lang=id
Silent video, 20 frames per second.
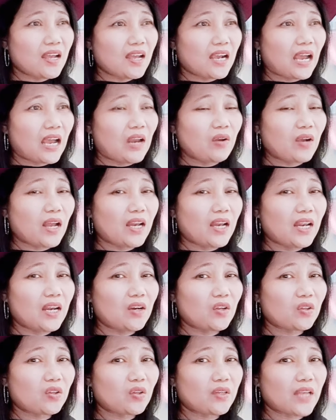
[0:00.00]
kalau kalian
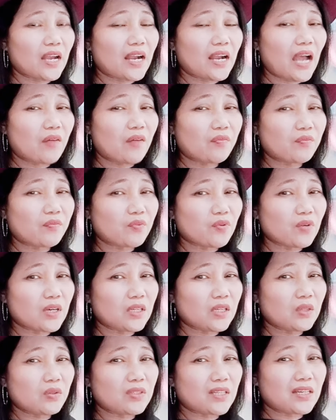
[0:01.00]
nontonnya nggak full
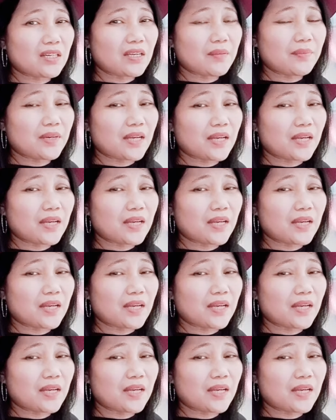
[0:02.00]
itu Sergiper